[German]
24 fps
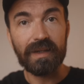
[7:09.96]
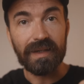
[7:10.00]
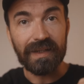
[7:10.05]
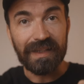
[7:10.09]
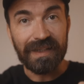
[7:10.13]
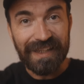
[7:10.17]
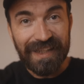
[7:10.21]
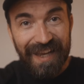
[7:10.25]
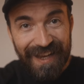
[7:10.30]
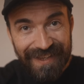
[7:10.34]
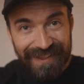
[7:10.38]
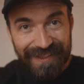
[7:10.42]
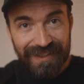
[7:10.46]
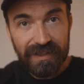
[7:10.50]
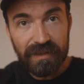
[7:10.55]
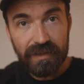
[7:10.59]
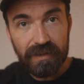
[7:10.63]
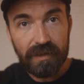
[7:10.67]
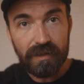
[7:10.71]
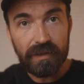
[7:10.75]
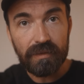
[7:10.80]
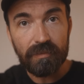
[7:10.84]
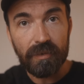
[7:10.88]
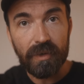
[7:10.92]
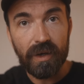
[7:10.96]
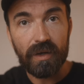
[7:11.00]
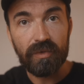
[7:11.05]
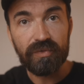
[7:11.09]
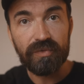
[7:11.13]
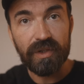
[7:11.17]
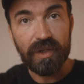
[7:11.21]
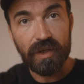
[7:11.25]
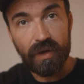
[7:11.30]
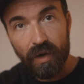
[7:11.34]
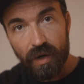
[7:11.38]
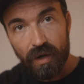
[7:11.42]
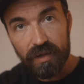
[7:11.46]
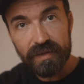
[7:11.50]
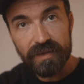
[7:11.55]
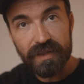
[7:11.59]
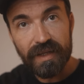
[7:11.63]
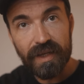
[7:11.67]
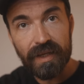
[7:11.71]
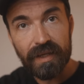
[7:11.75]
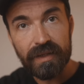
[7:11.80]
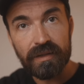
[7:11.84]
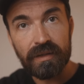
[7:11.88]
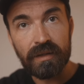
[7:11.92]
Gäste auf den
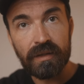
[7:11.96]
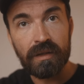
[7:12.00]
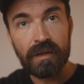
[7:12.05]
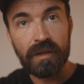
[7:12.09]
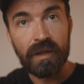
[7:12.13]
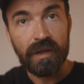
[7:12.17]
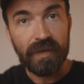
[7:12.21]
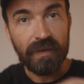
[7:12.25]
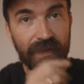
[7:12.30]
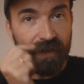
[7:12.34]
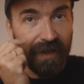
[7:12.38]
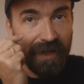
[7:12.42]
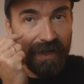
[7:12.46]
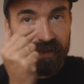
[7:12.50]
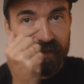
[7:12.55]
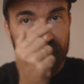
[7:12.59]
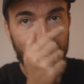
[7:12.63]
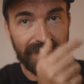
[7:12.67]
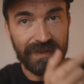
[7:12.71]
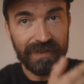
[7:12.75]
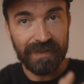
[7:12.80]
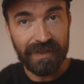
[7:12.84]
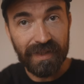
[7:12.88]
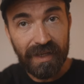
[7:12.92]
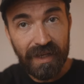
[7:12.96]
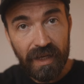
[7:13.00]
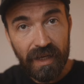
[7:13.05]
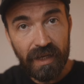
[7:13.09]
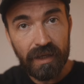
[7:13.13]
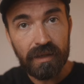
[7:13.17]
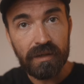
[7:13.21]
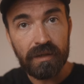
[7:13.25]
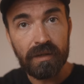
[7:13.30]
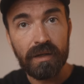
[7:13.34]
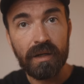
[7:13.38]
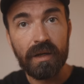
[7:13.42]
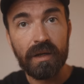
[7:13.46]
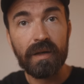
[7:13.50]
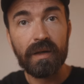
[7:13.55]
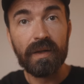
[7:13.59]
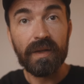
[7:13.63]
Hochzeiten das sehen,